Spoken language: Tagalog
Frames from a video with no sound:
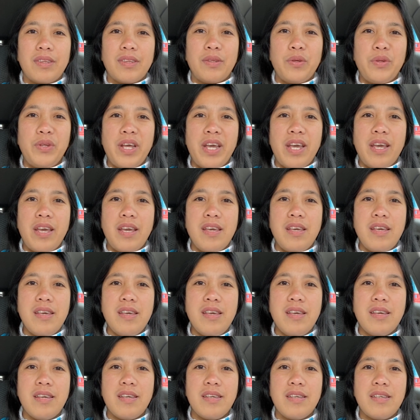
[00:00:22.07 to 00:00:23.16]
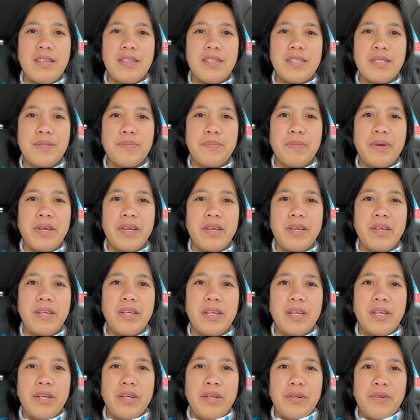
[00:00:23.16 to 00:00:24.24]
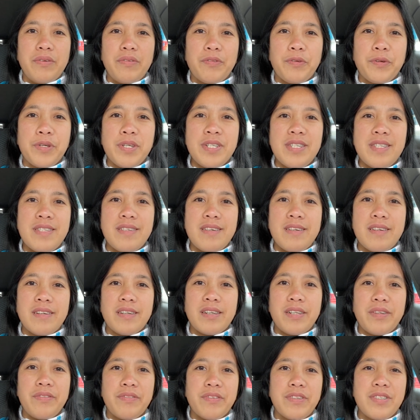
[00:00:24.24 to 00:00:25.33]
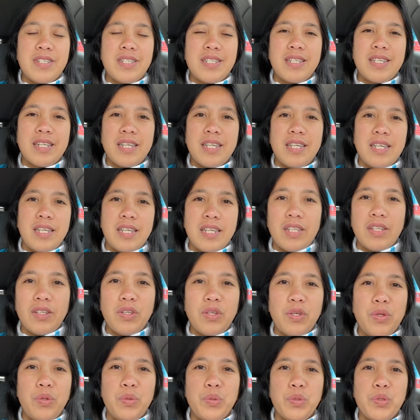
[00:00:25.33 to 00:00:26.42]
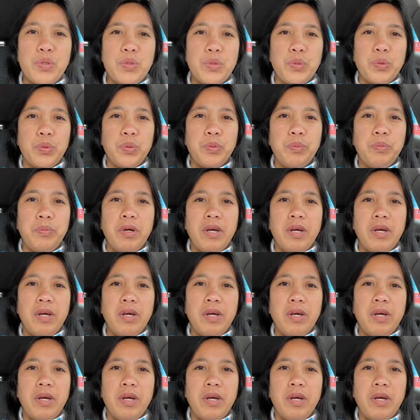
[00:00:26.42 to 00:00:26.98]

today is my first year anniversary in YouTube